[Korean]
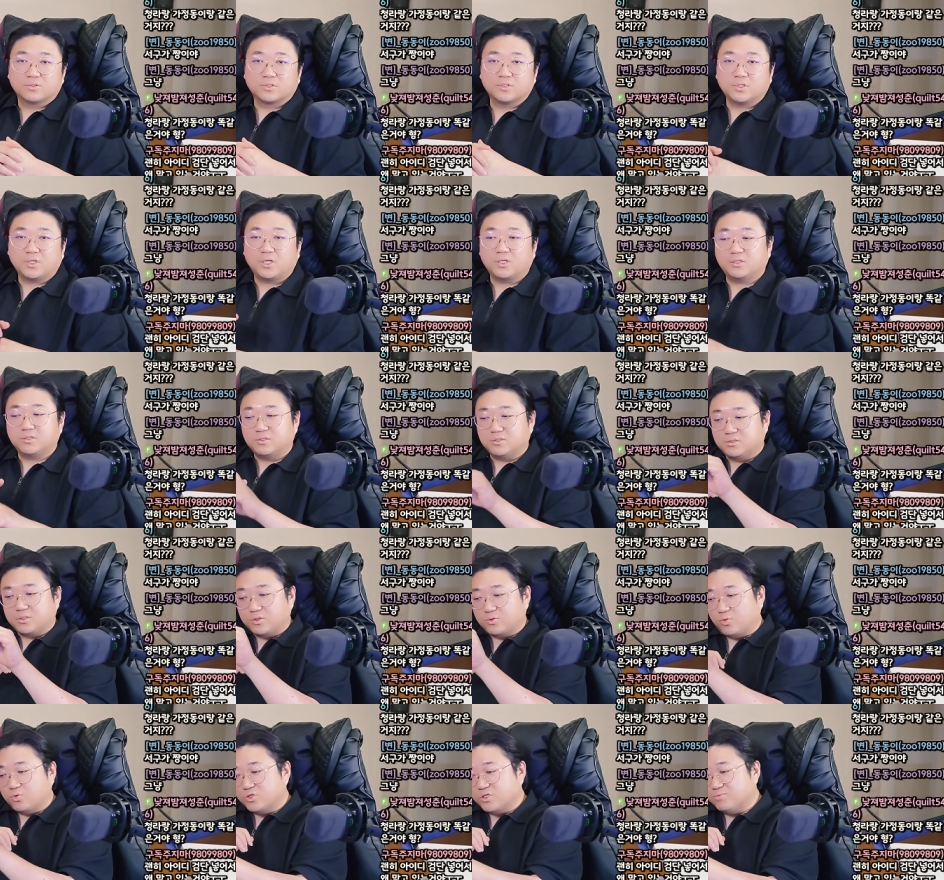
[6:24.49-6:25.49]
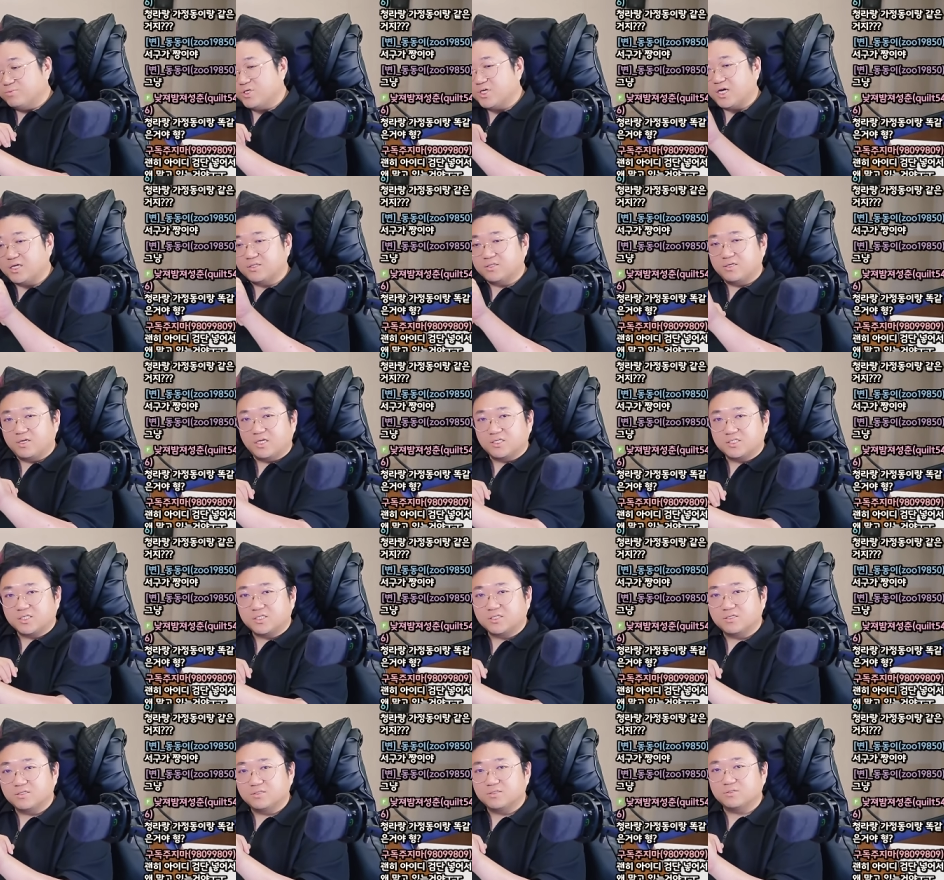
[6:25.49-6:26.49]
그게 이제 도시 미관들을
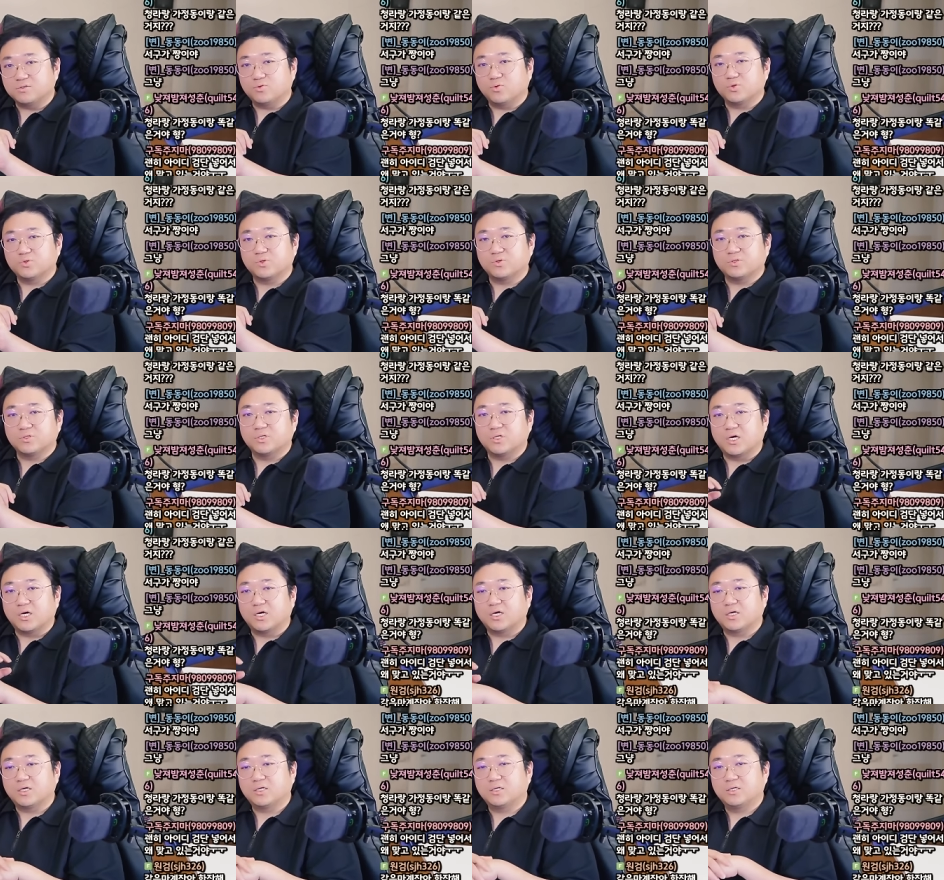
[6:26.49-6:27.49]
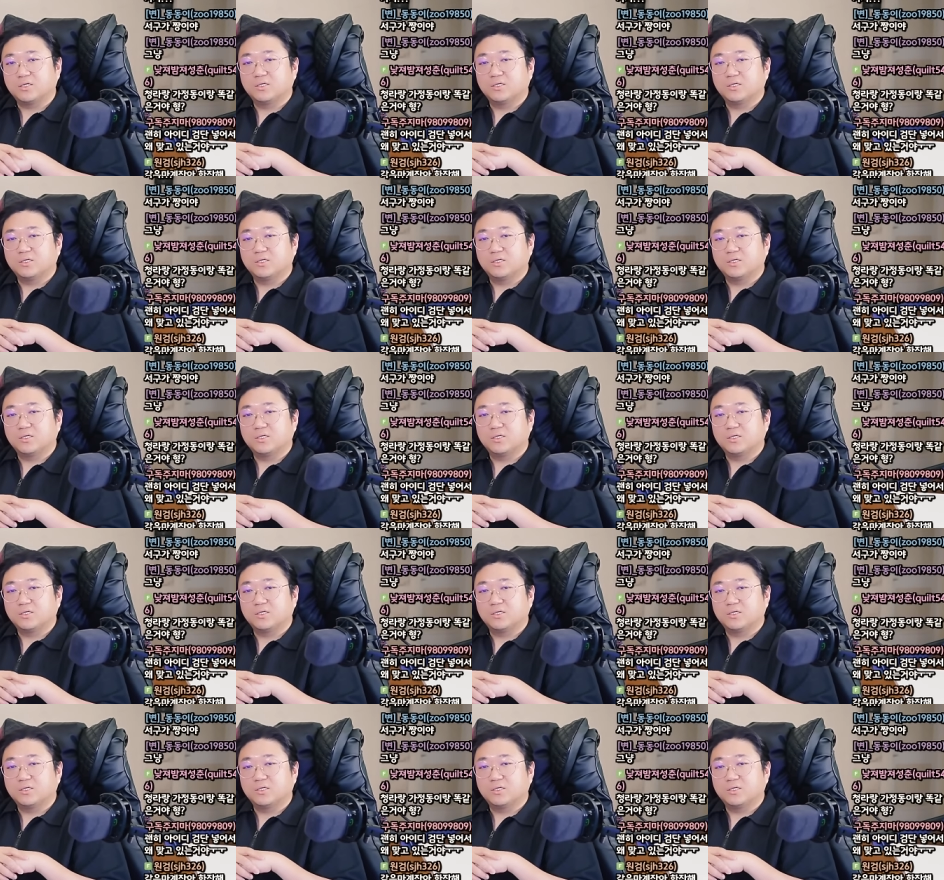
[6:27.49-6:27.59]
해치는 요소들이야.